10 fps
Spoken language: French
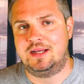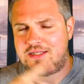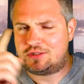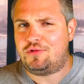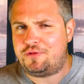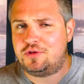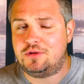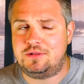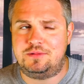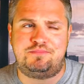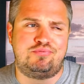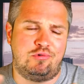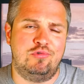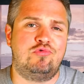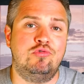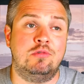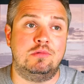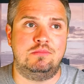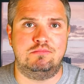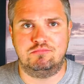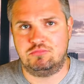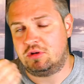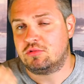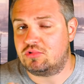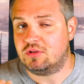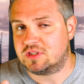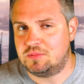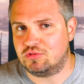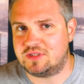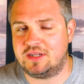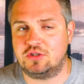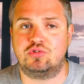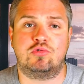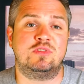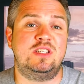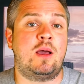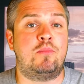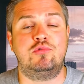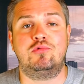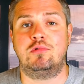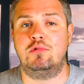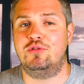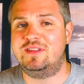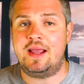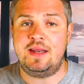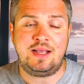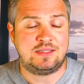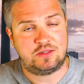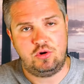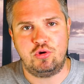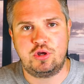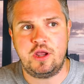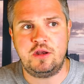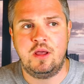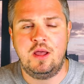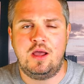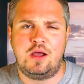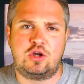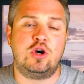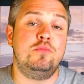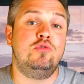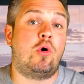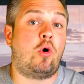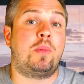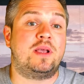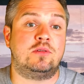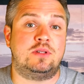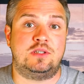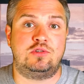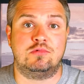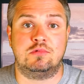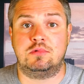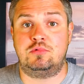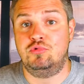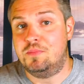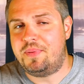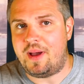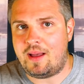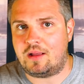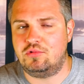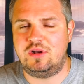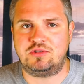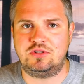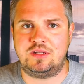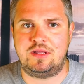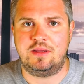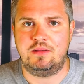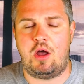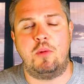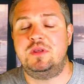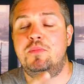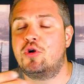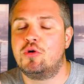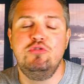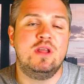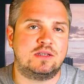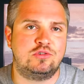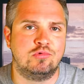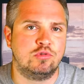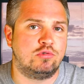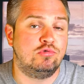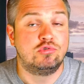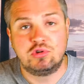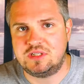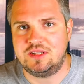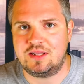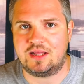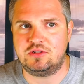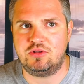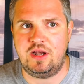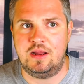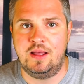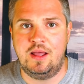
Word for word: Sauf que, pour le coup, moi, en tout cas en ce qui me concerne, je considère plutôt le Dynex, le coin, comme une représentation d'une part de la société, un petit peu comme une action dans une société traditionnelle.